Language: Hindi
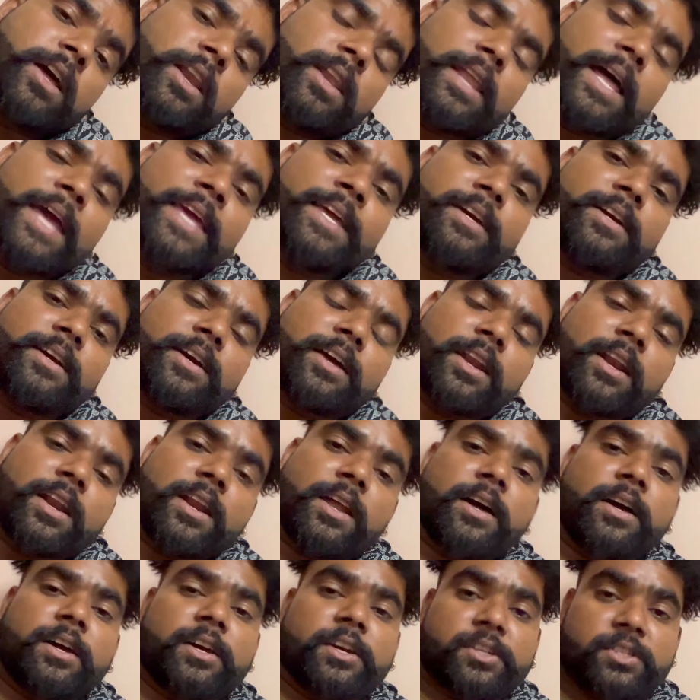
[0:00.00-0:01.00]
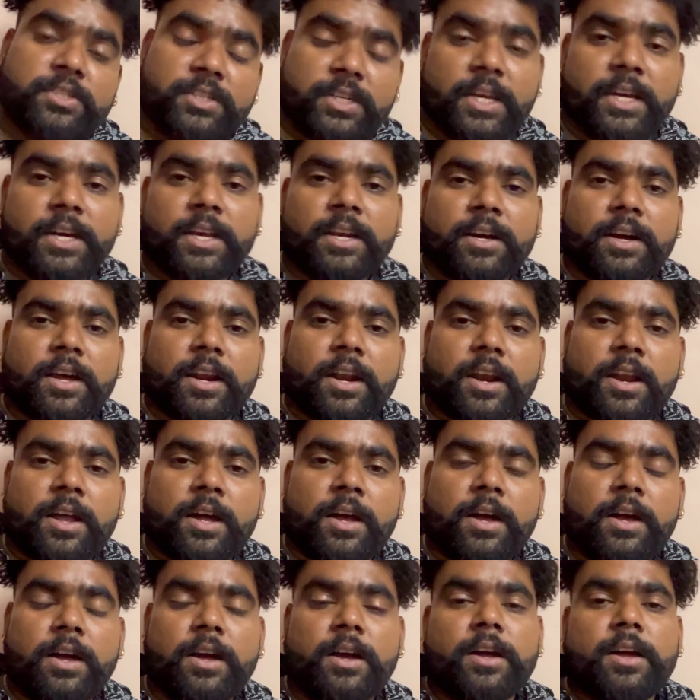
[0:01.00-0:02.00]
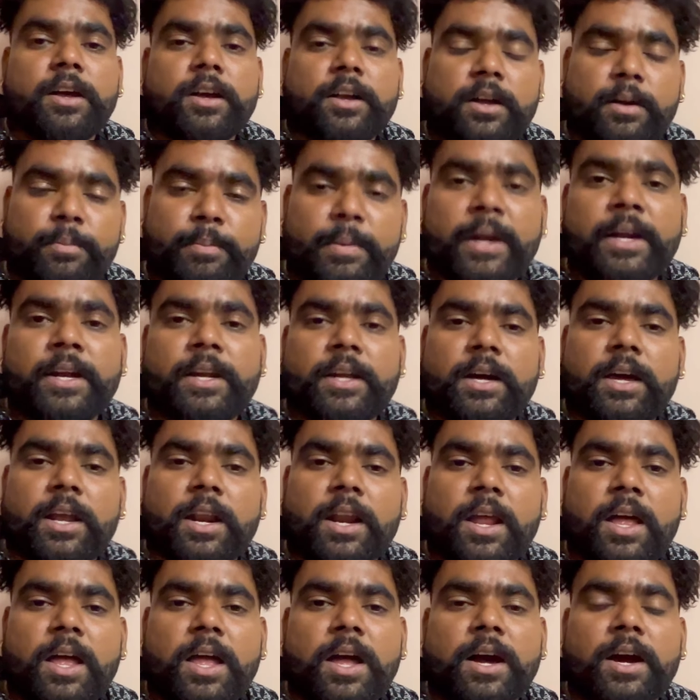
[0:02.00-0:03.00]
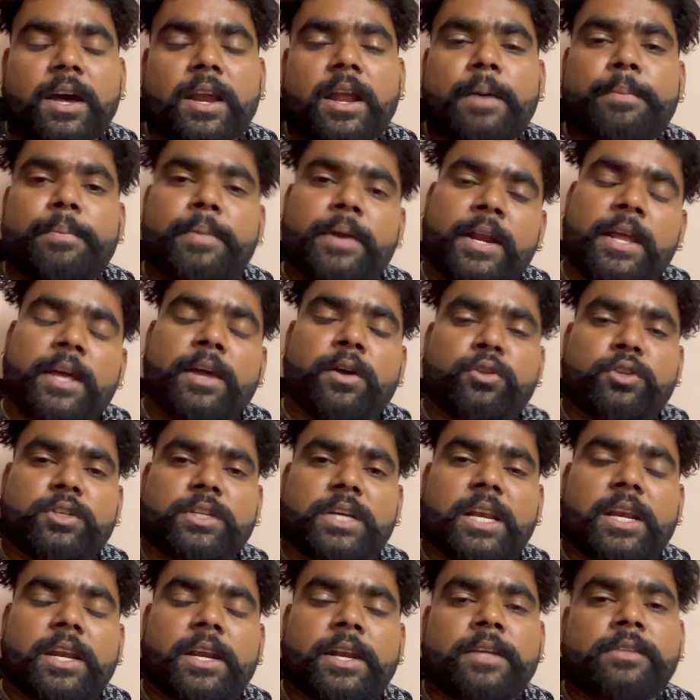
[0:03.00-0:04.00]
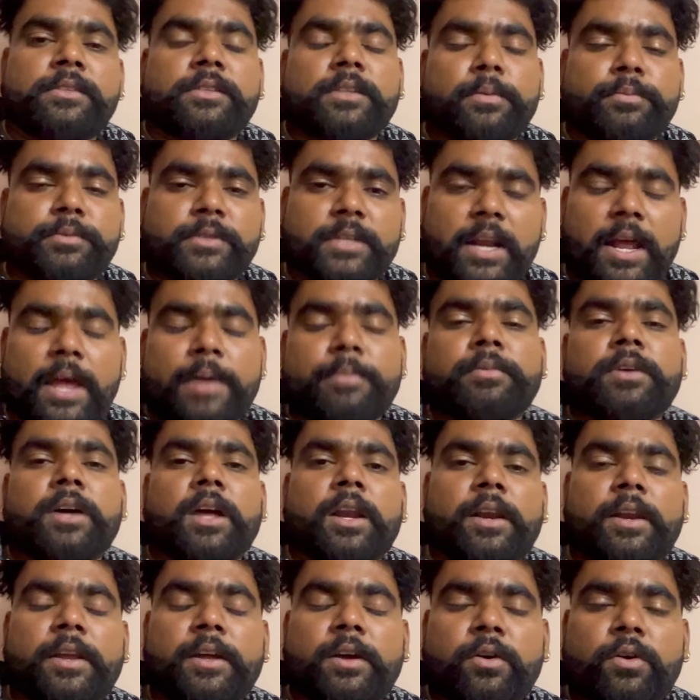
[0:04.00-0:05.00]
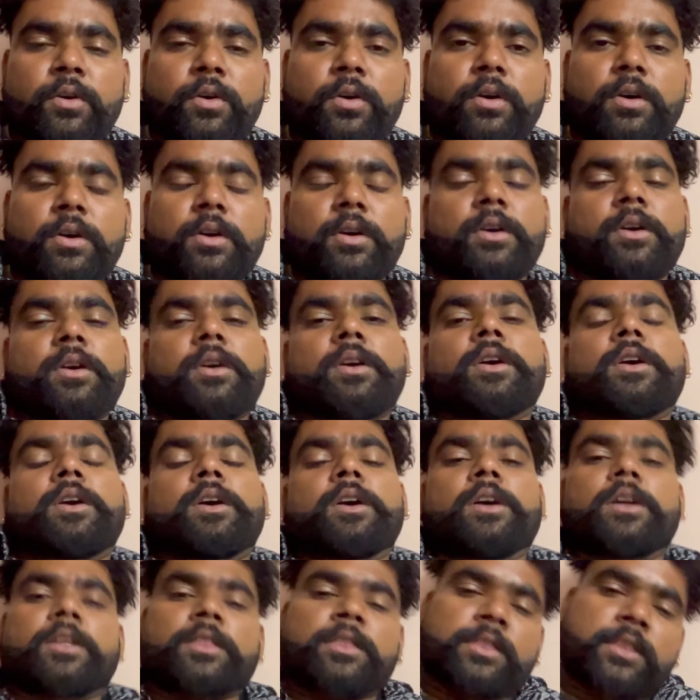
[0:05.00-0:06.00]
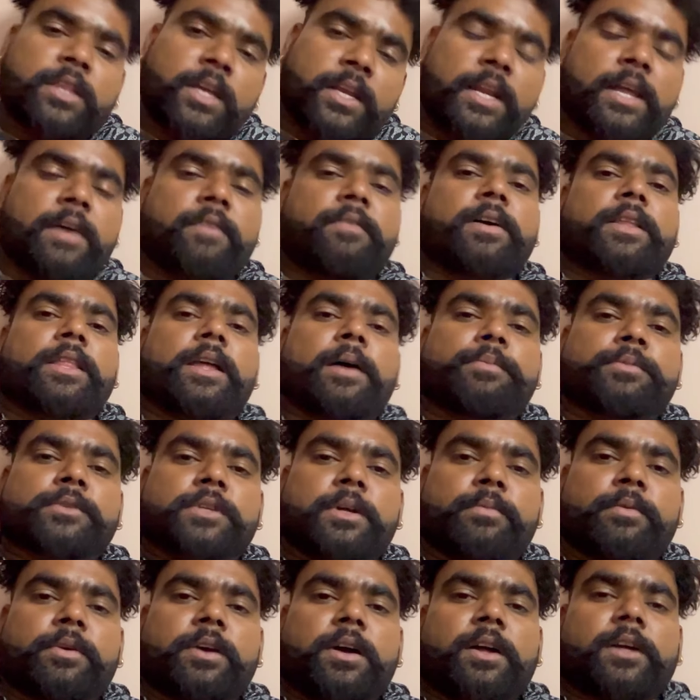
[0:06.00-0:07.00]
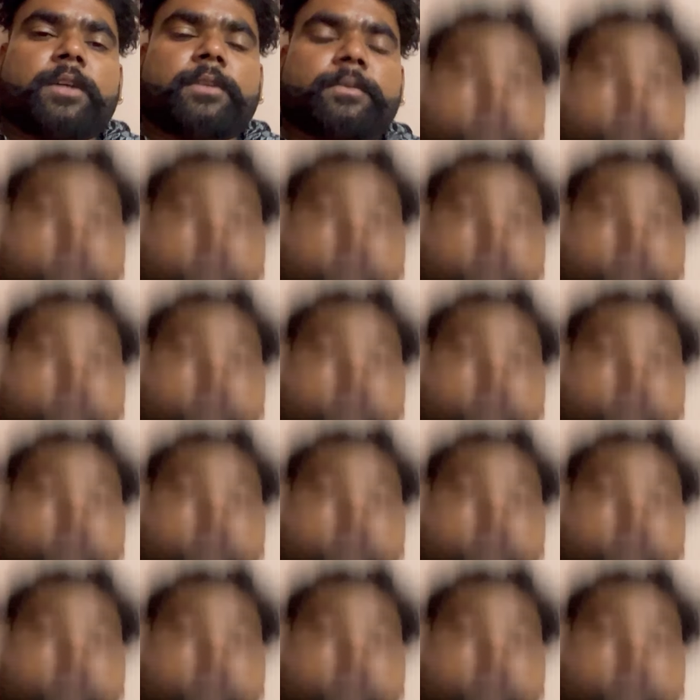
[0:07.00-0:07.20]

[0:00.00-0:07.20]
लाइक करना शेयर करना कमेंट करना अगर आप नहीं हो तो चैनल ने सब्सक्राइब कर लियो धन्यवाद आप सबका